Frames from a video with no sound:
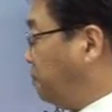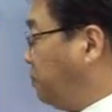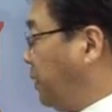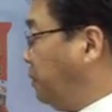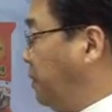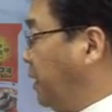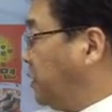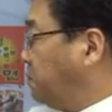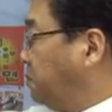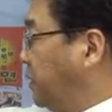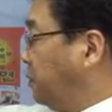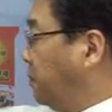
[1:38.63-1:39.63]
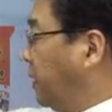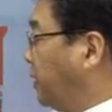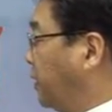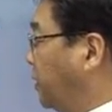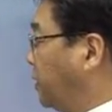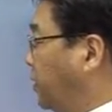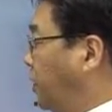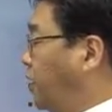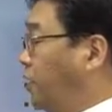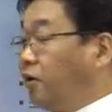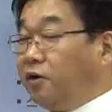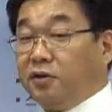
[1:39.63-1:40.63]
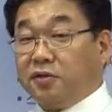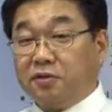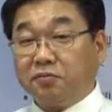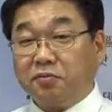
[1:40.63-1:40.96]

빅맥이 빅맥. 아